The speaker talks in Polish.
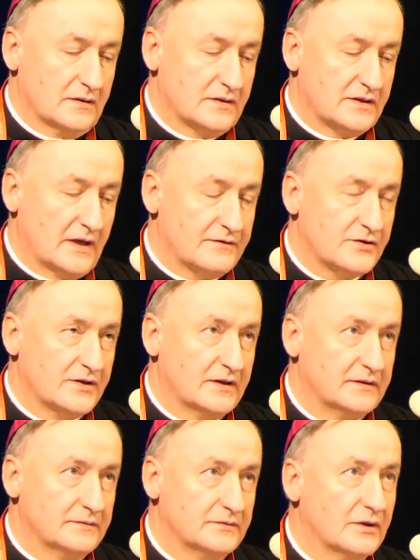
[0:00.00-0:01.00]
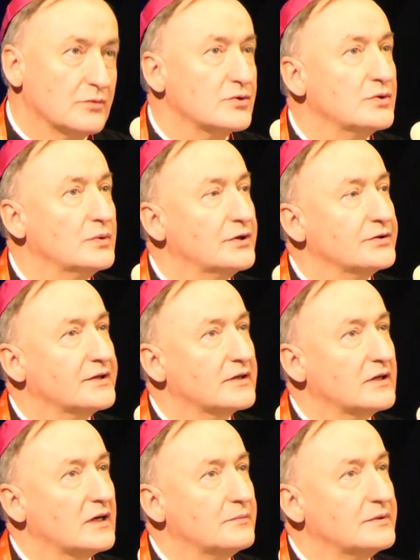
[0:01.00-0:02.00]
Zawsze dążyły do
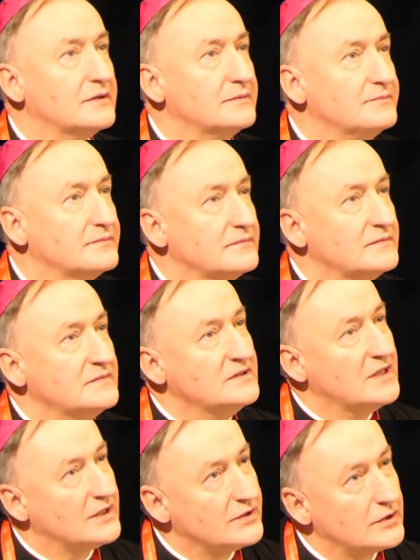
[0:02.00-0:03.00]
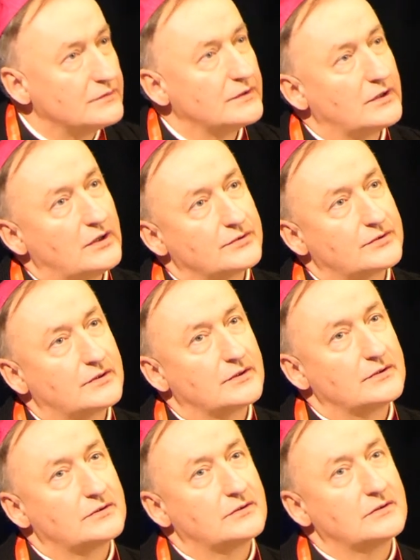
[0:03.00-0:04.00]
tego, aby na nowo
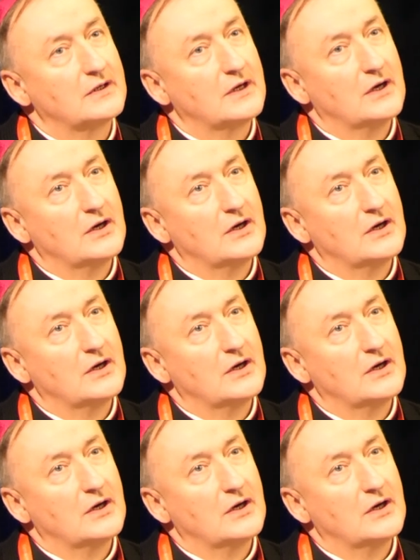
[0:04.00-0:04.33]
odkryć